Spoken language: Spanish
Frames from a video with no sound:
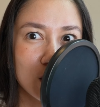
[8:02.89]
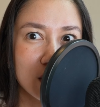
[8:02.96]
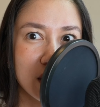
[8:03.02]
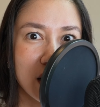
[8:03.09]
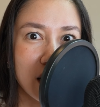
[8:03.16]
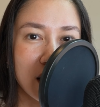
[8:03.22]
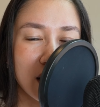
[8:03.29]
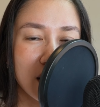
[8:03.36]
o
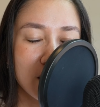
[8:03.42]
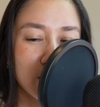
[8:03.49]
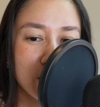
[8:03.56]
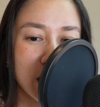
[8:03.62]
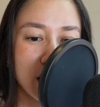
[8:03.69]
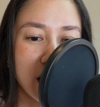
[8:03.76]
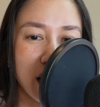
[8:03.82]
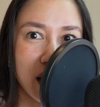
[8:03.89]
sea,
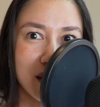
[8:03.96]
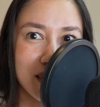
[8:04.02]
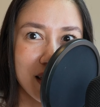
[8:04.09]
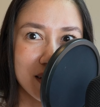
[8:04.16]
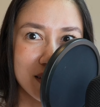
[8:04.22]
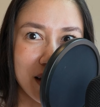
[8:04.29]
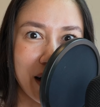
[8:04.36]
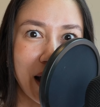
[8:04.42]
viene gente
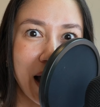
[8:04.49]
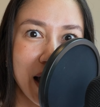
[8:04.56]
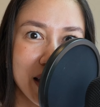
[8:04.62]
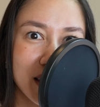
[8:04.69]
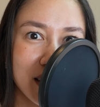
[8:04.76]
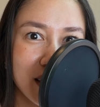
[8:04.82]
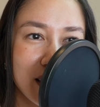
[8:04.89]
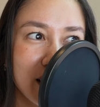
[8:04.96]
a hacer
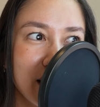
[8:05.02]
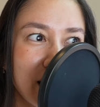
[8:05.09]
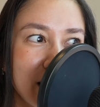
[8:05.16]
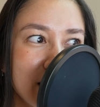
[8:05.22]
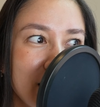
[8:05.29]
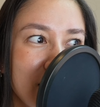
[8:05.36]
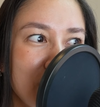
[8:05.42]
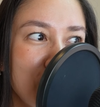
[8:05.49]
hiking a
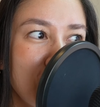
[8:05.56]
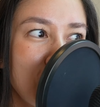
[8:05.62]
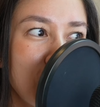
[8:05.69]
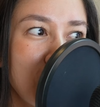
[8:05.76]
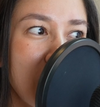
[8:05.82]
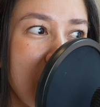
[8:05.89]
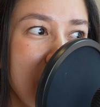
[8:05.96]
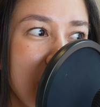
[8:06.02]
ese tipo de
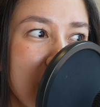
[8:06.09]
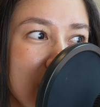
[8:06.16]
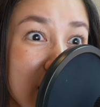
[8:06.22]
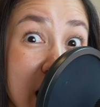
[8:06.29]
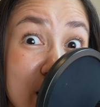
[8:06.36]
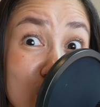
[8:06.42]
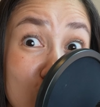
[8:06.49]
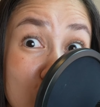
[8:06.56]
lugares,
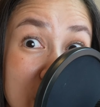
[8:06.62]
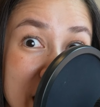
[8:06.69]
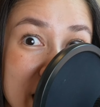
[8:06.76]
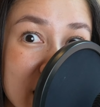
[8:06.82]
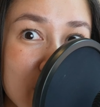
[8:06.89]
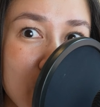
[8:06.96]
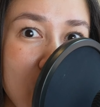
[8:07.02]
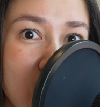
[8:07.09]
hay
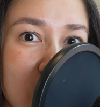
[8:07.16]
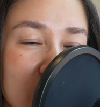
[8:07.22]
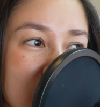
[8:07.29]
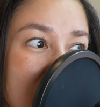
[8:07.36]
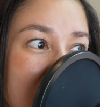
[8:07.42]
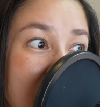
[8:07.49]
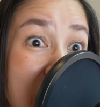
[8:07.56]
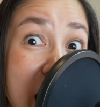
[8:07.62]
turismo, o sea,